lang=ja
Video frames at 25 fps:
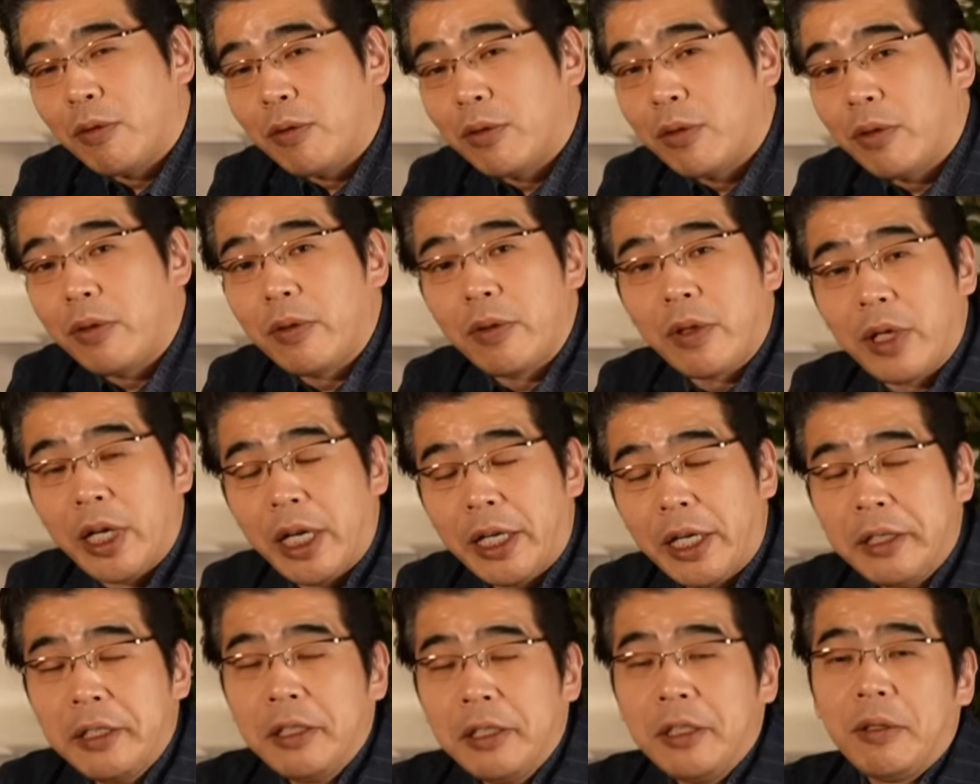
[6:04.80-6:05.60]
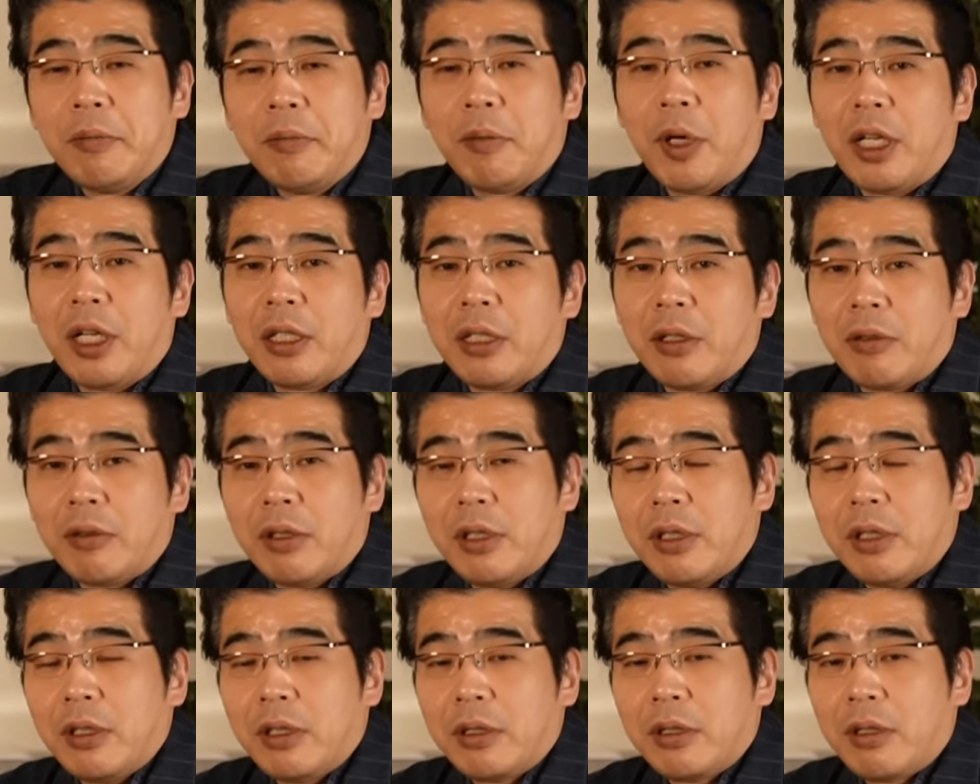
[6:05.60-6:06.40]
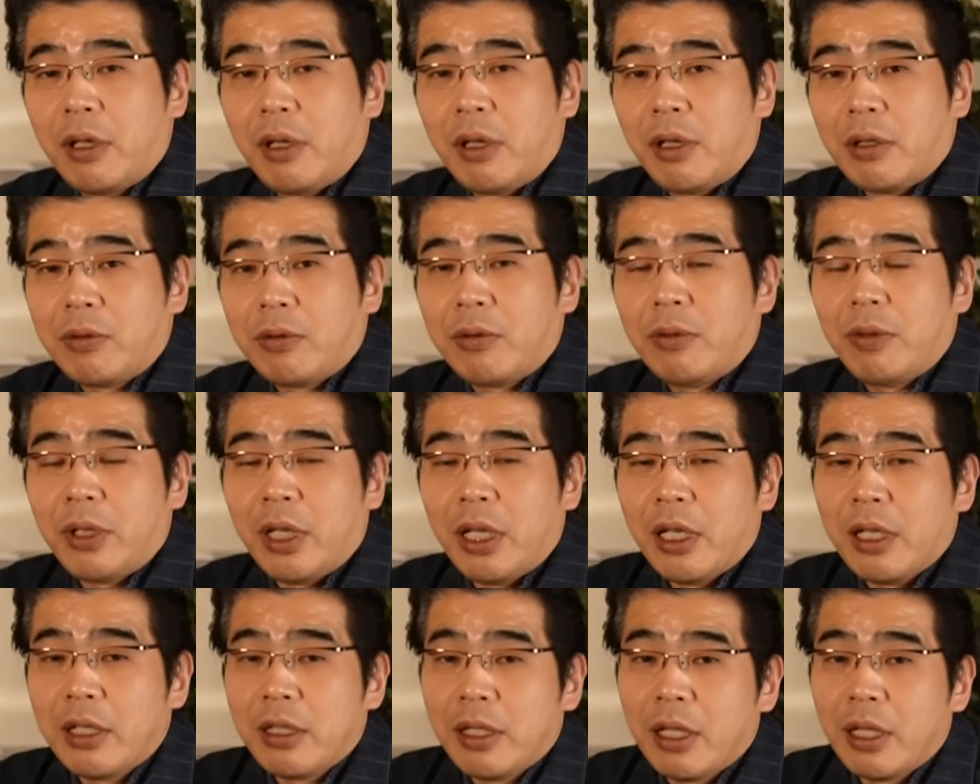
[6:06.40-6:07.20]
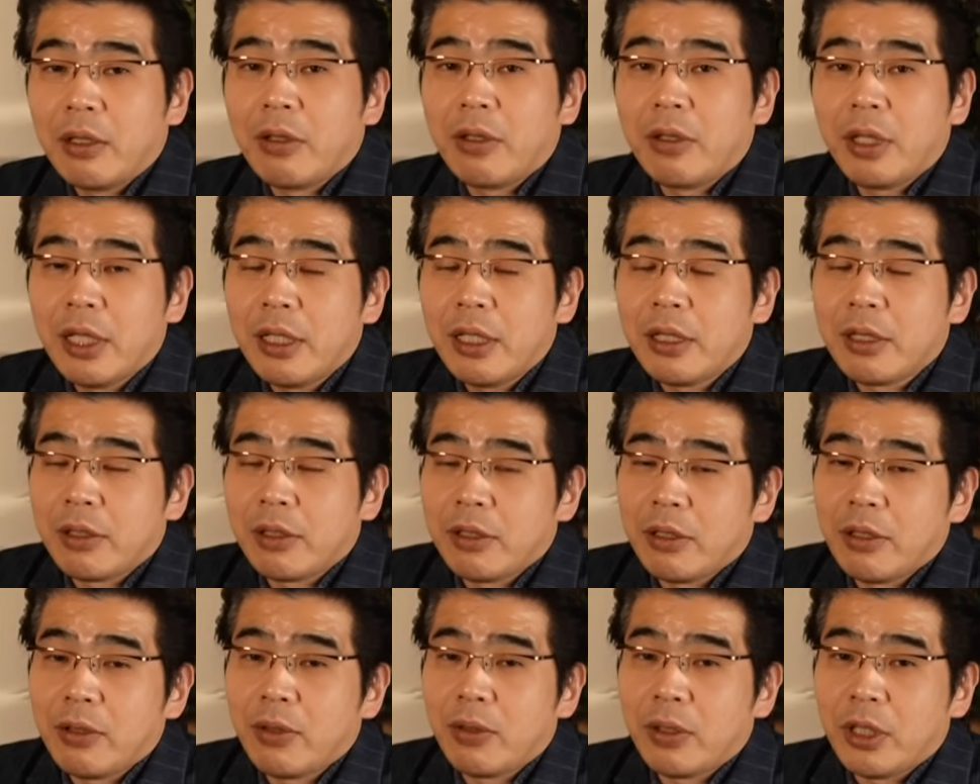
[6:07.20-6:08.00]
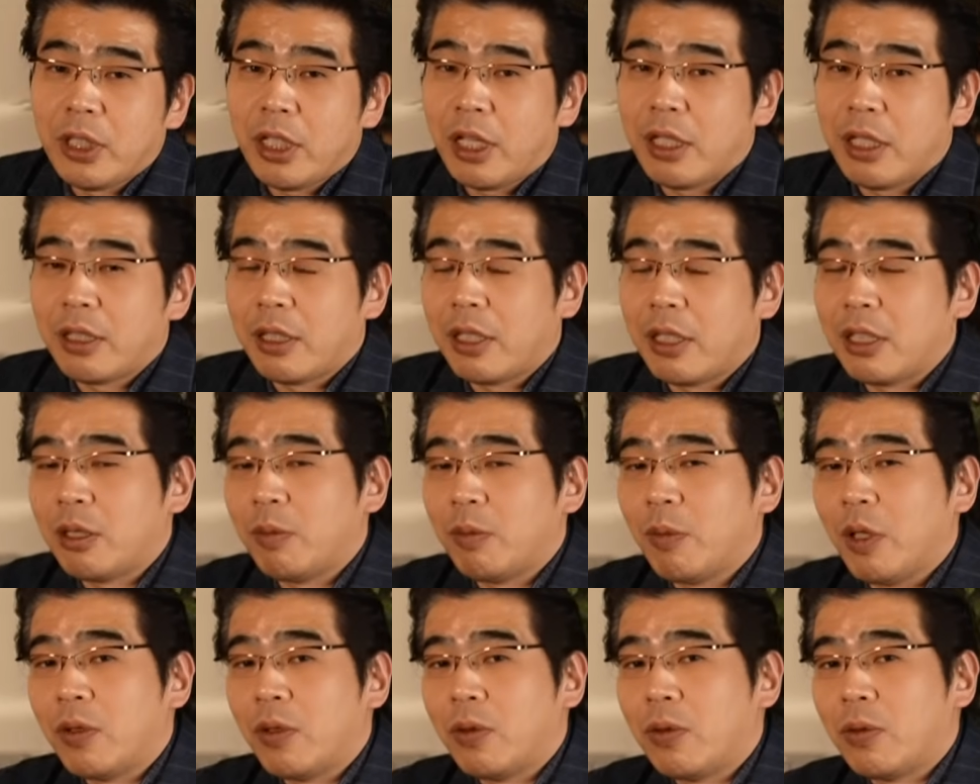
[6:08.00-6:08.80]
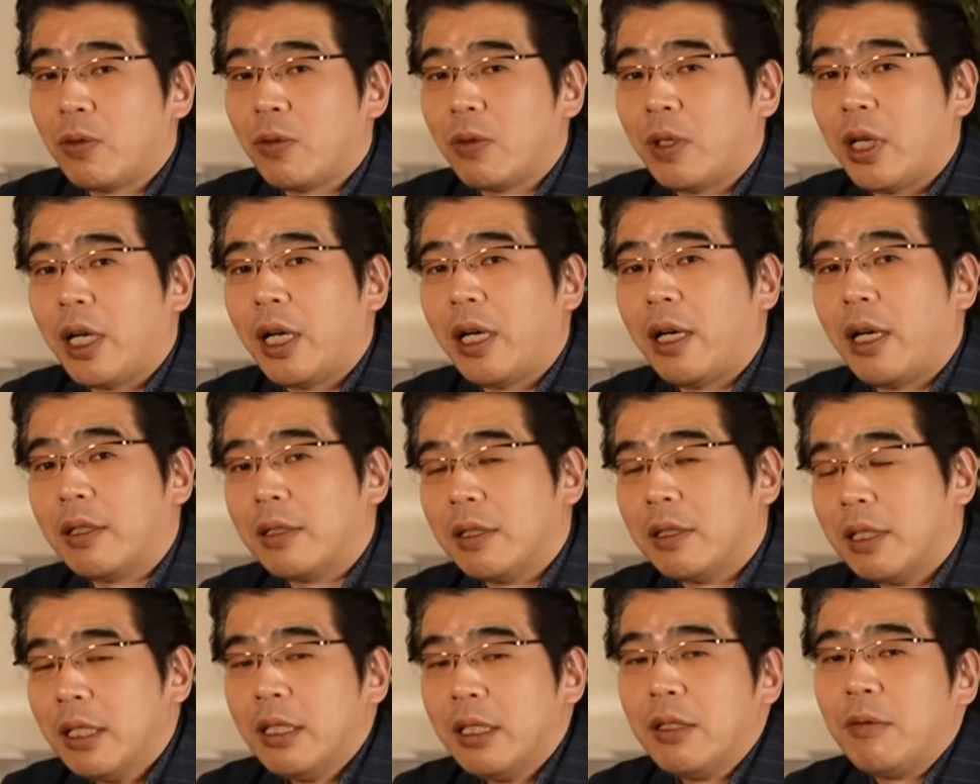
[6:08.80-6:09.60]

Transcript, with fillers: 応というか、まあ、あなたを傷つけるようなことを平然とねするようになってしまうことがある、